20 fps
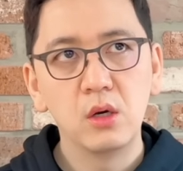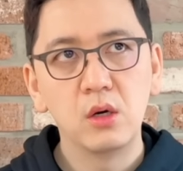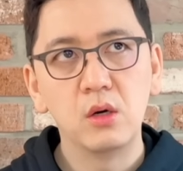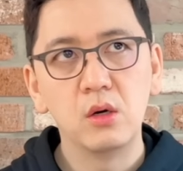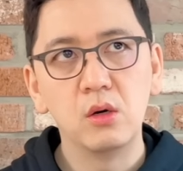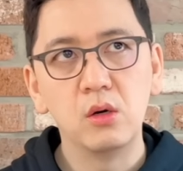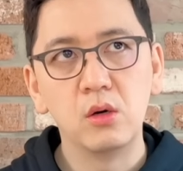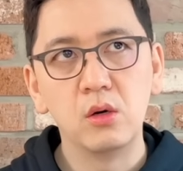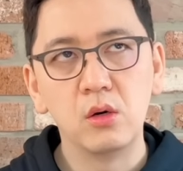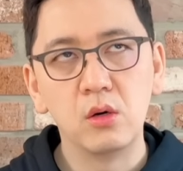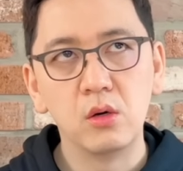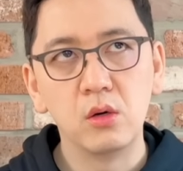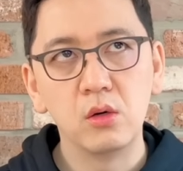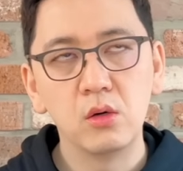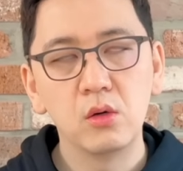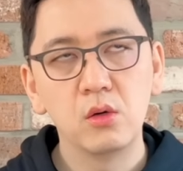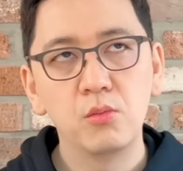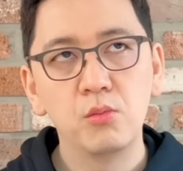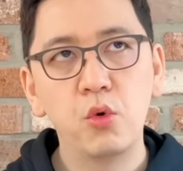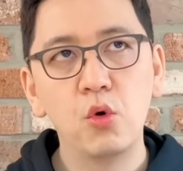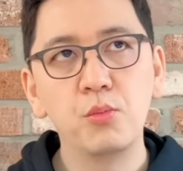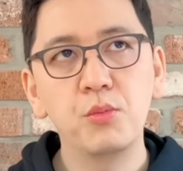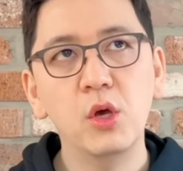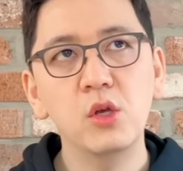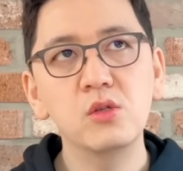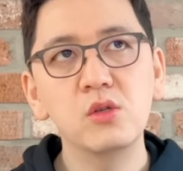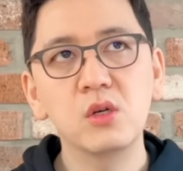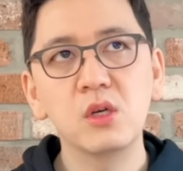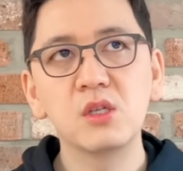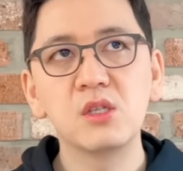어,
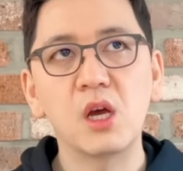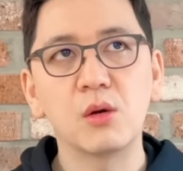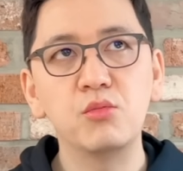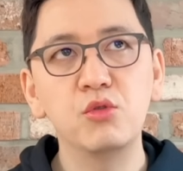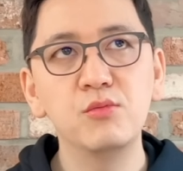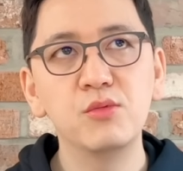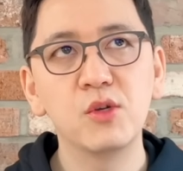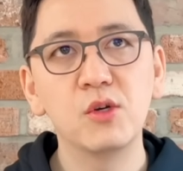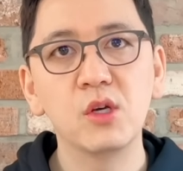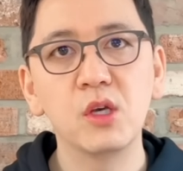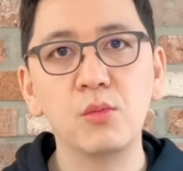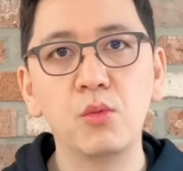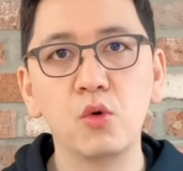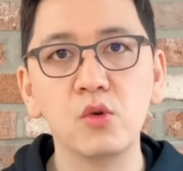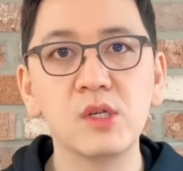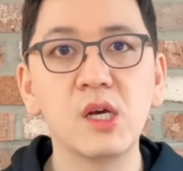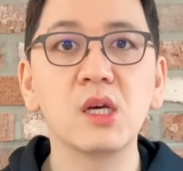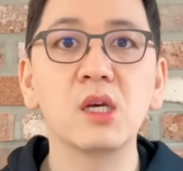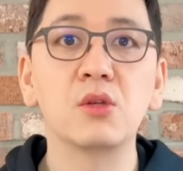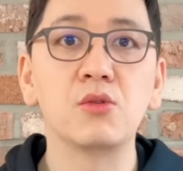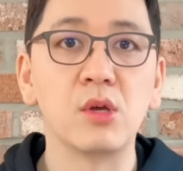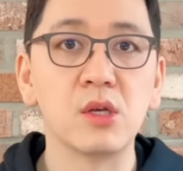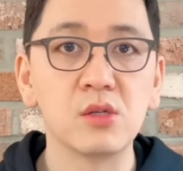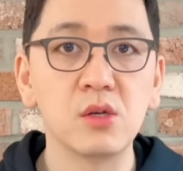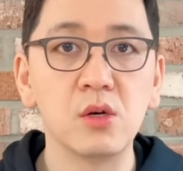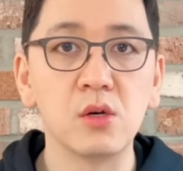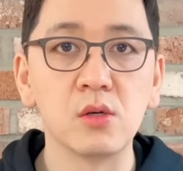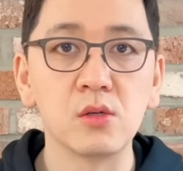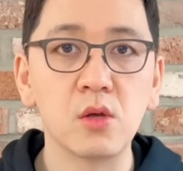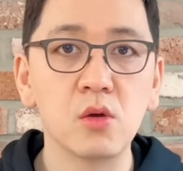보편적인 작품성이 보장이
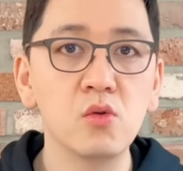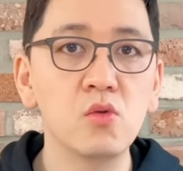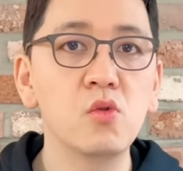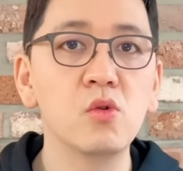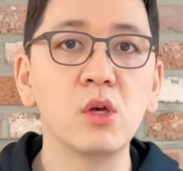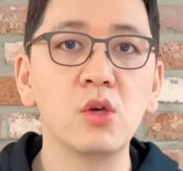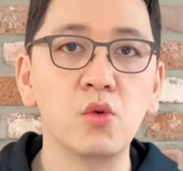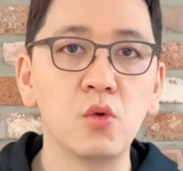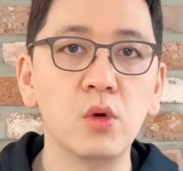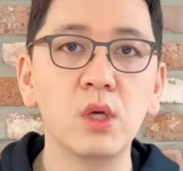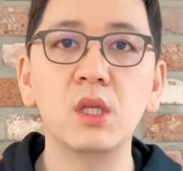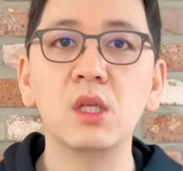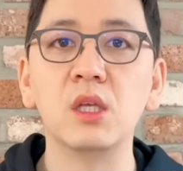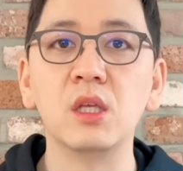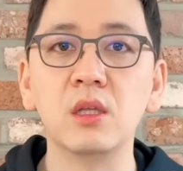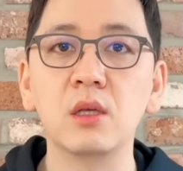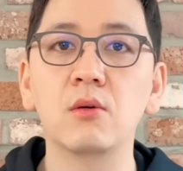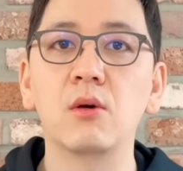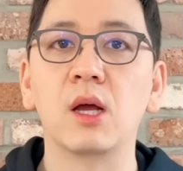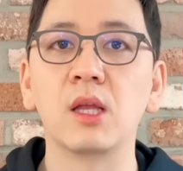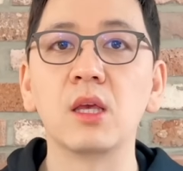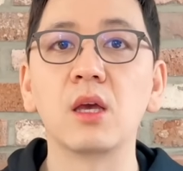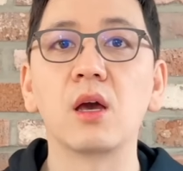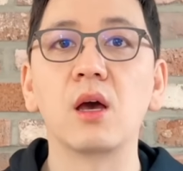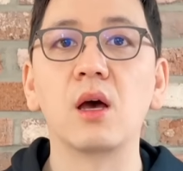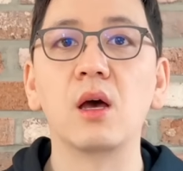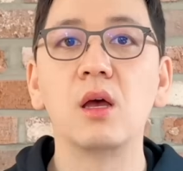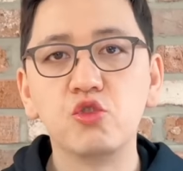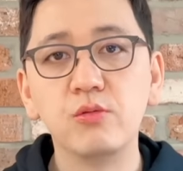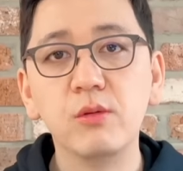돼서 성공의 요인이 있는 거
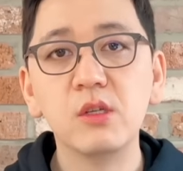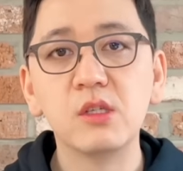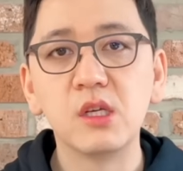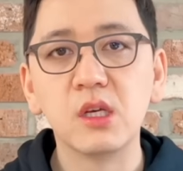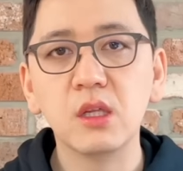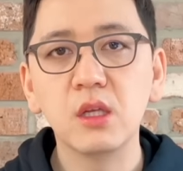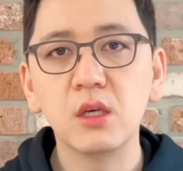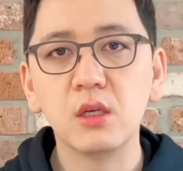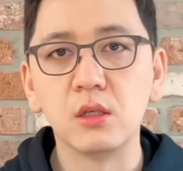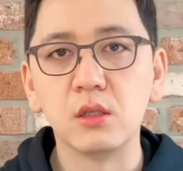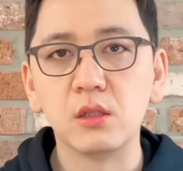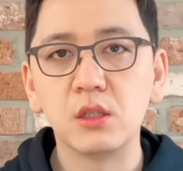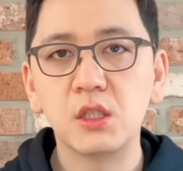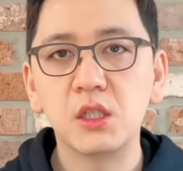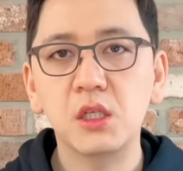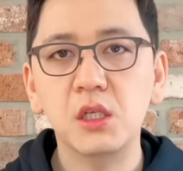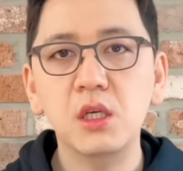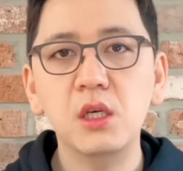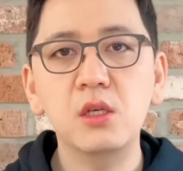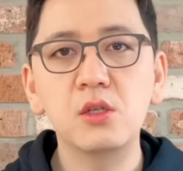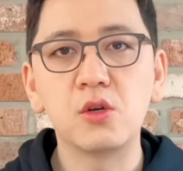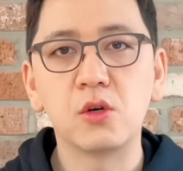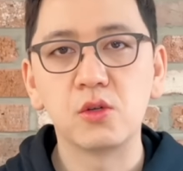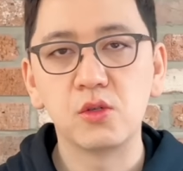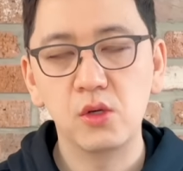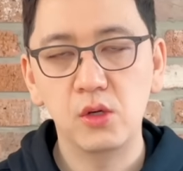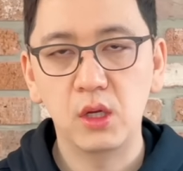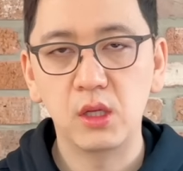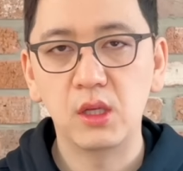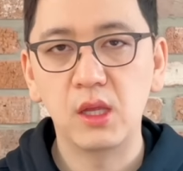아닌가. 두 번째는 시의
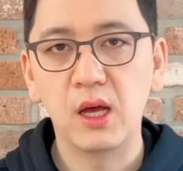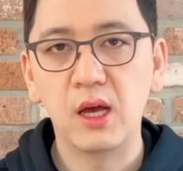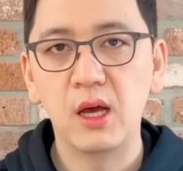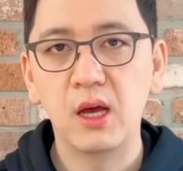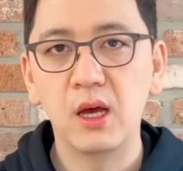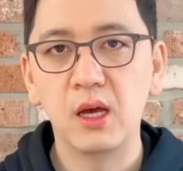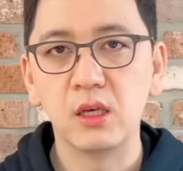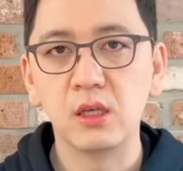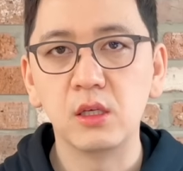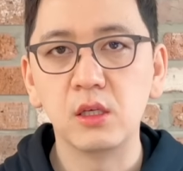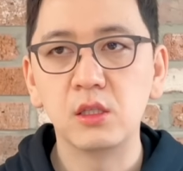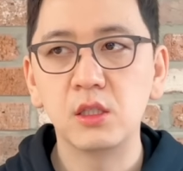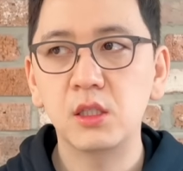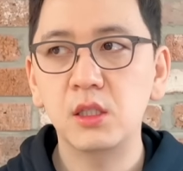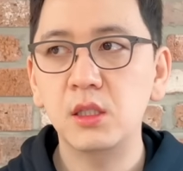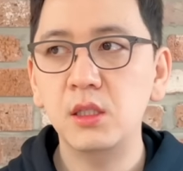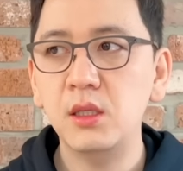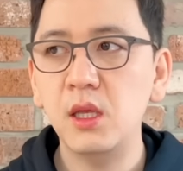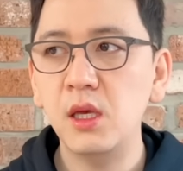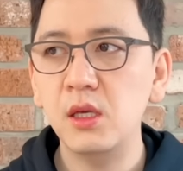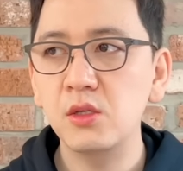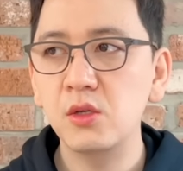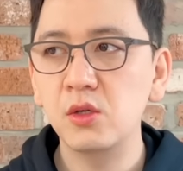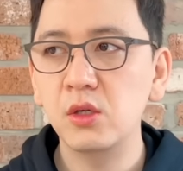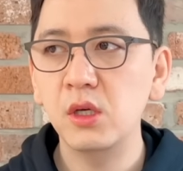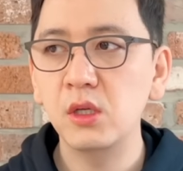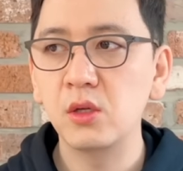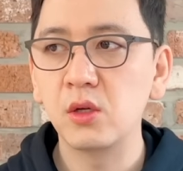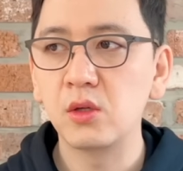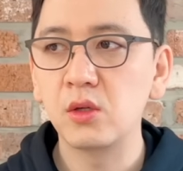적절했다. 이
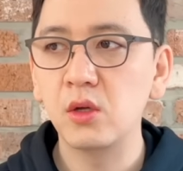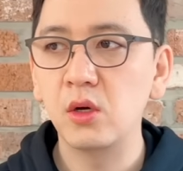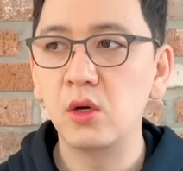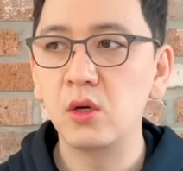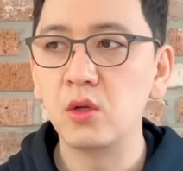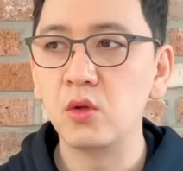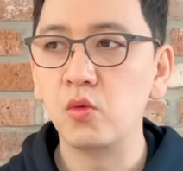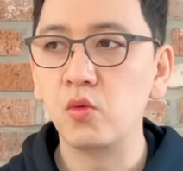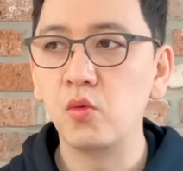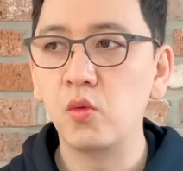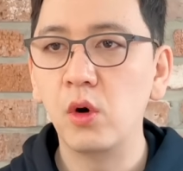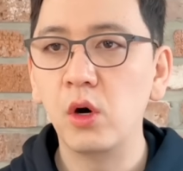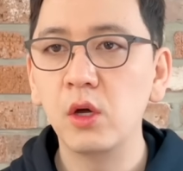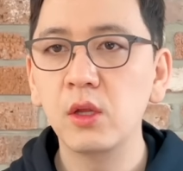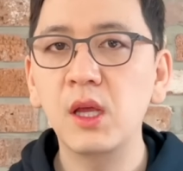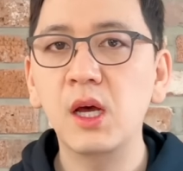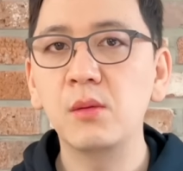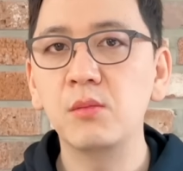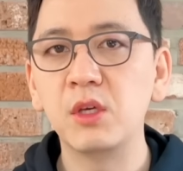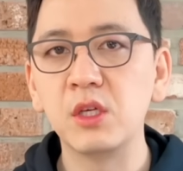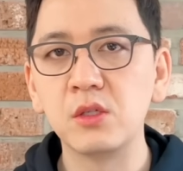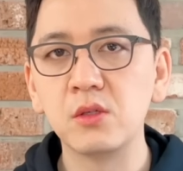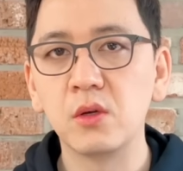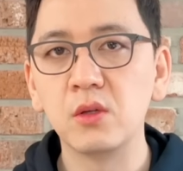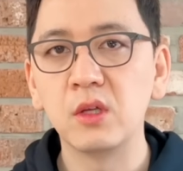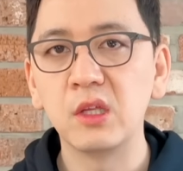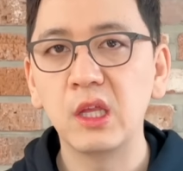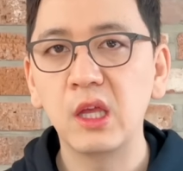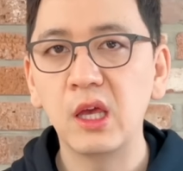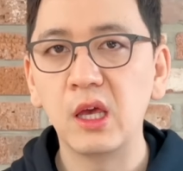시대적인 어떤 원함이
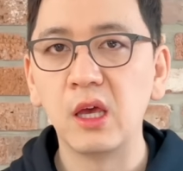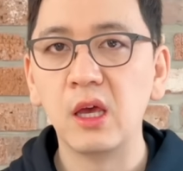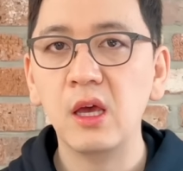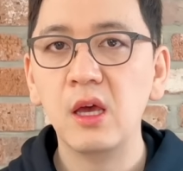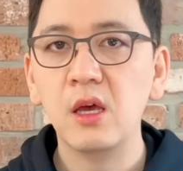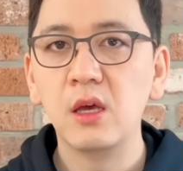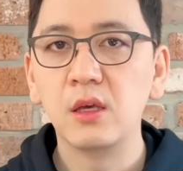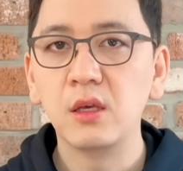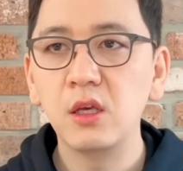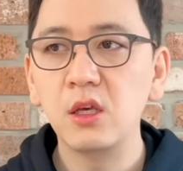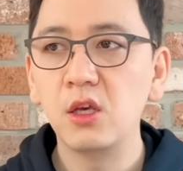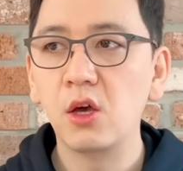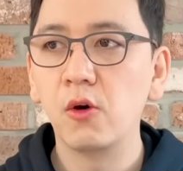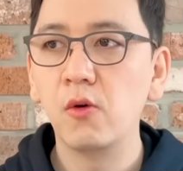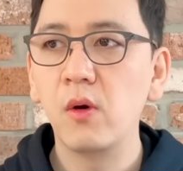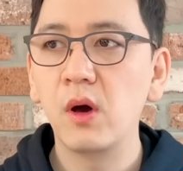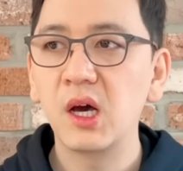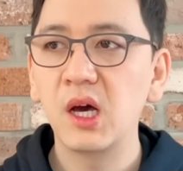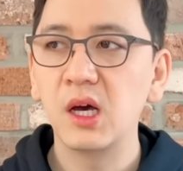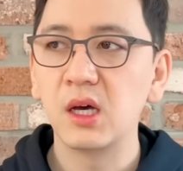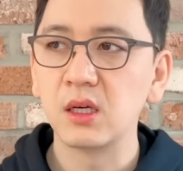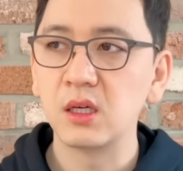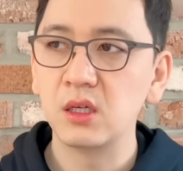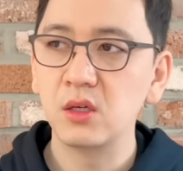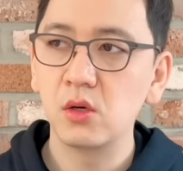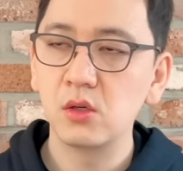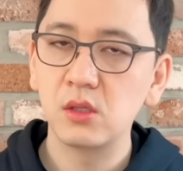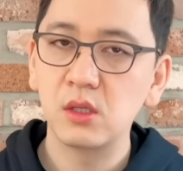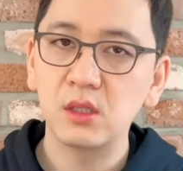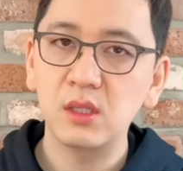있었는데 이 영화가
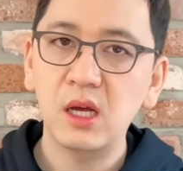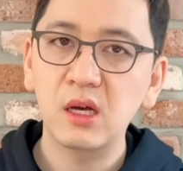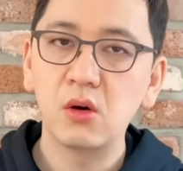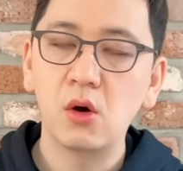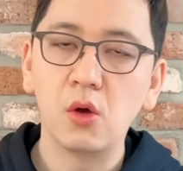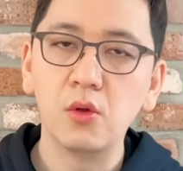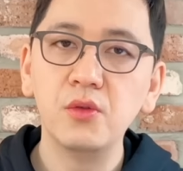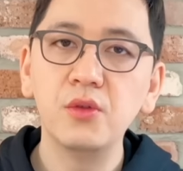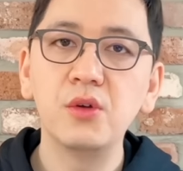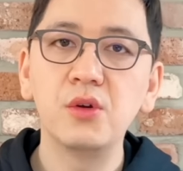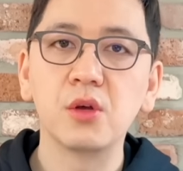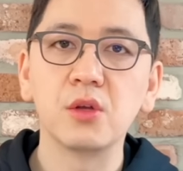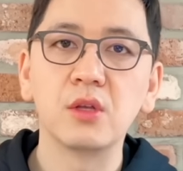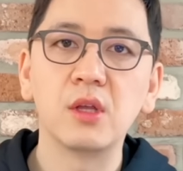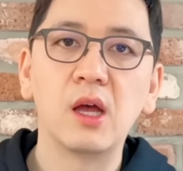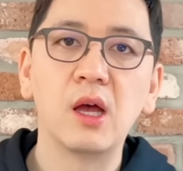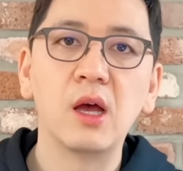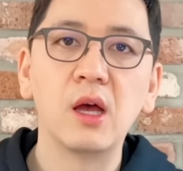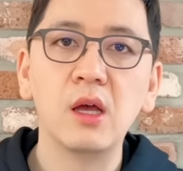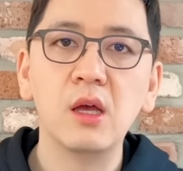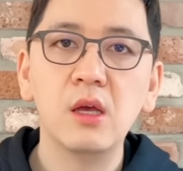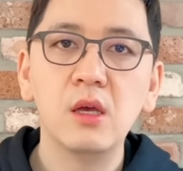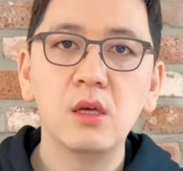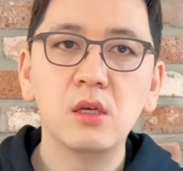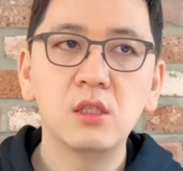그것을 딱 건드렸다.